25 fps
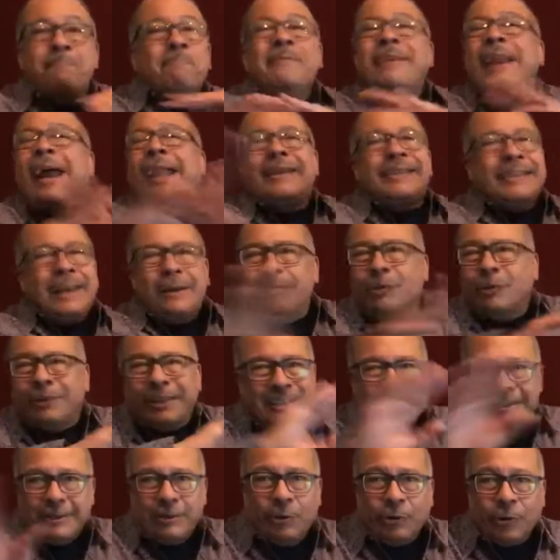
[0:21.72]
mira, ya no
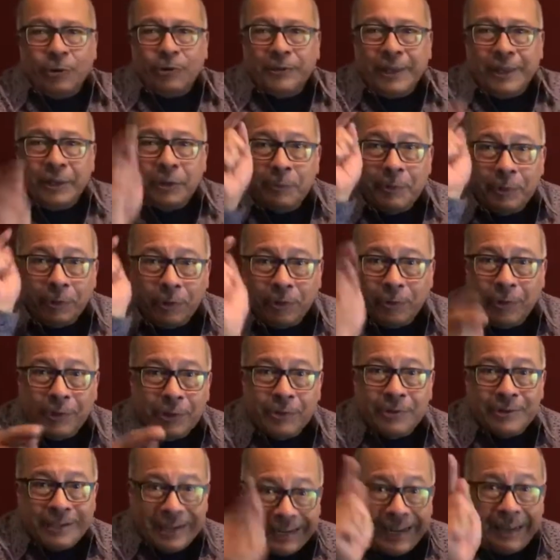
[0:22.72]
te sigo contando. Mejor
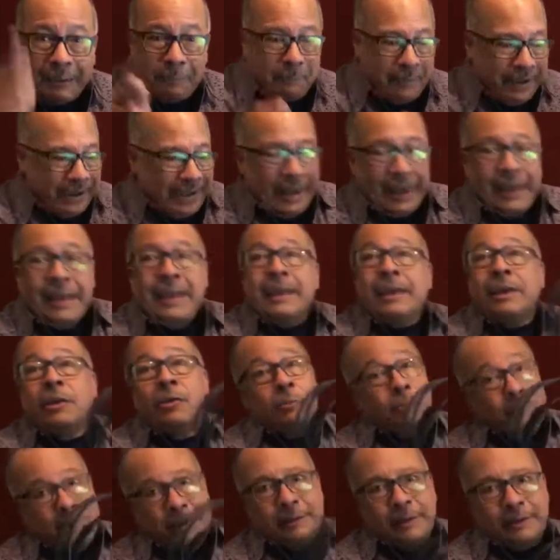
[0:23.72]
cuando salga, vela y
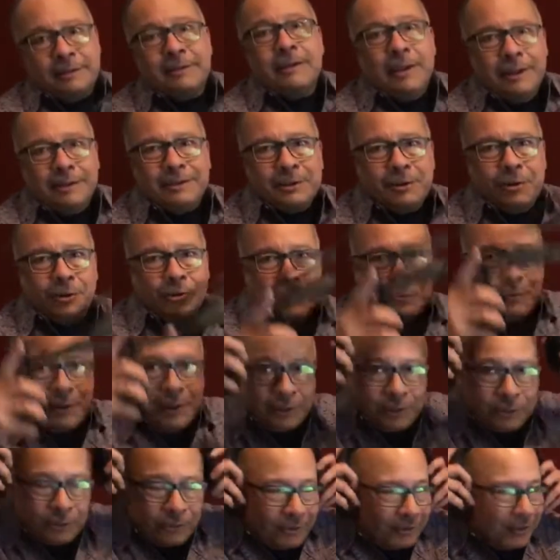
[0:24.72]
yo mientras la sigo
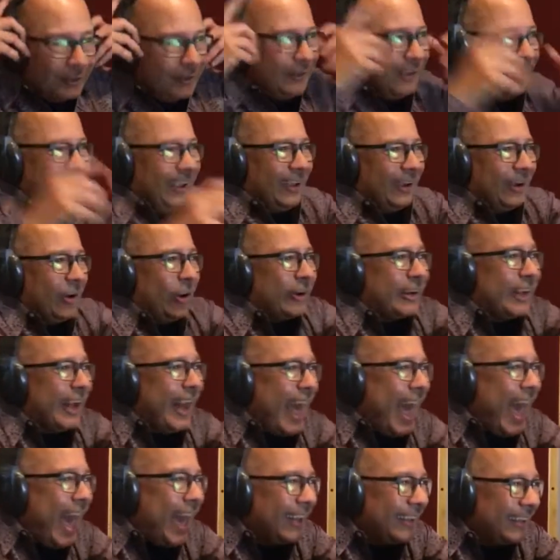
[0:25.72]
doblando.
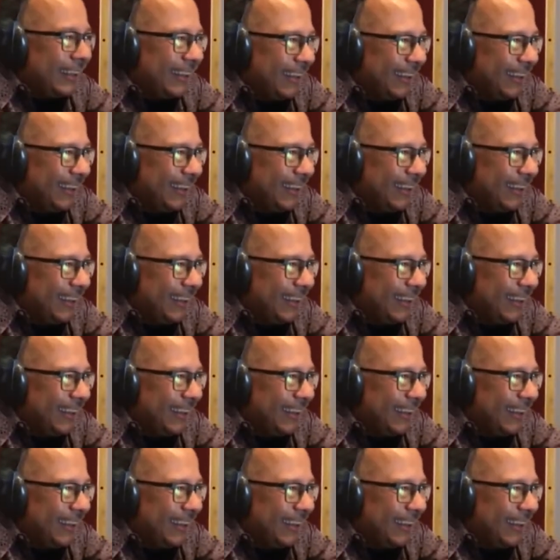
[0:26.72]
¡Córrela!